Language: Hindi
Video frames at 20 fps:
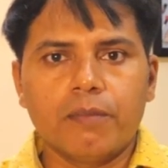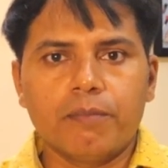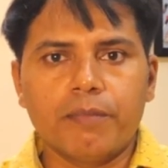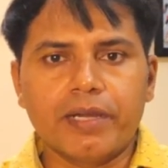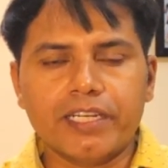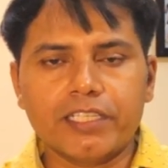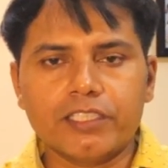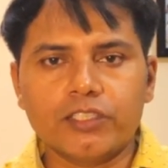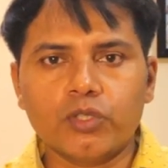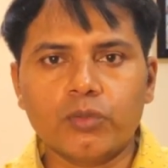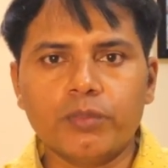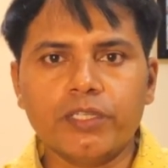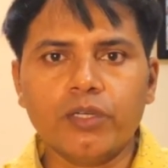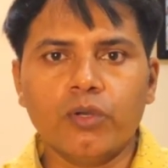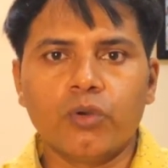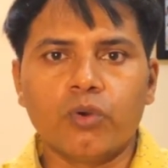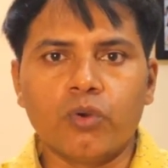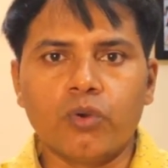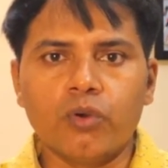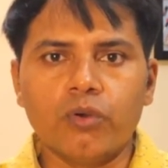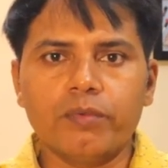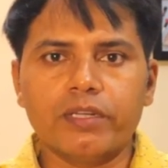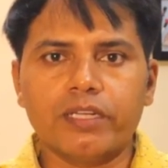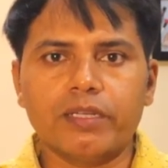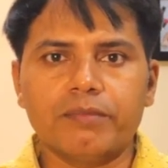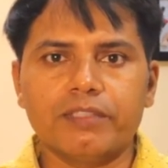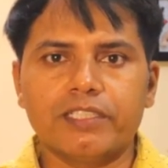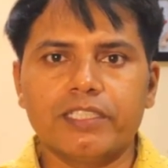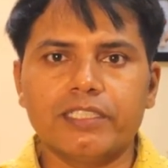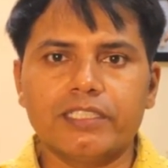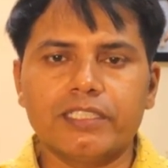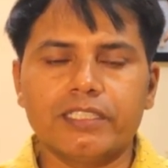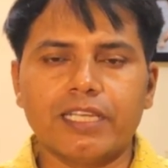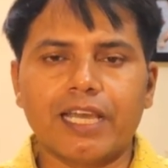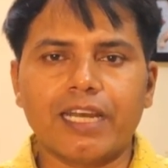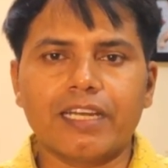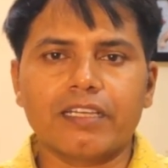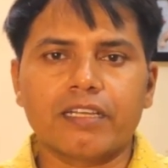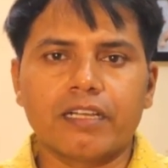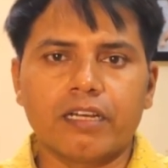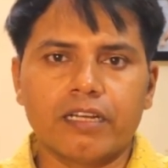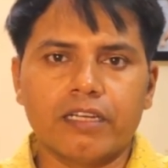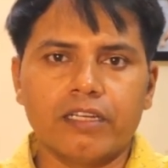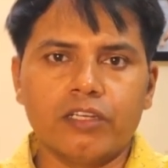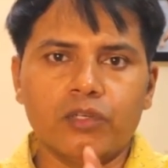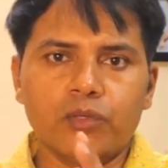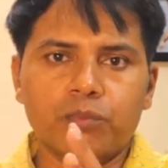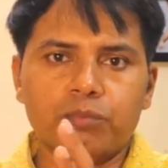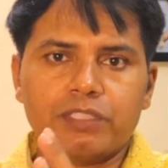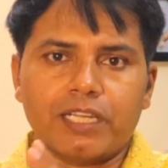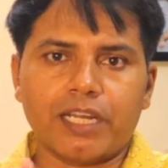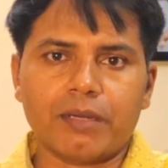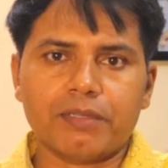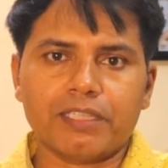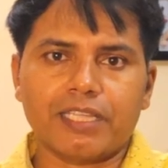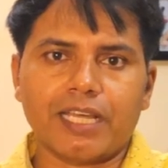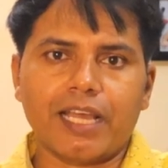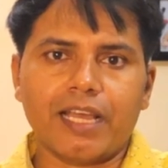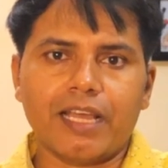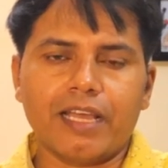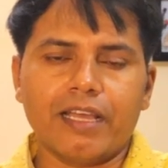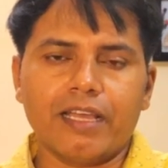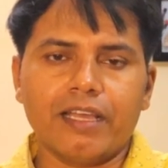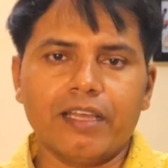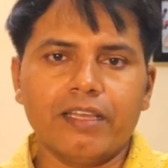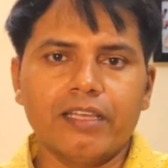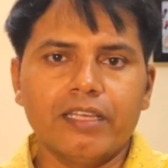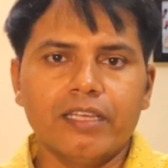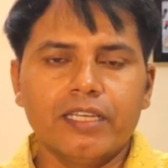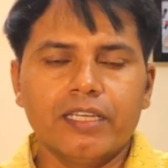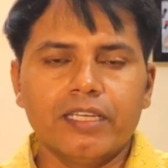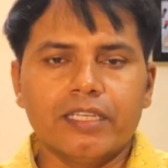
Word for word: मैंने जो भी होम रेमेडीज यानी घरेलू उपचार बताया है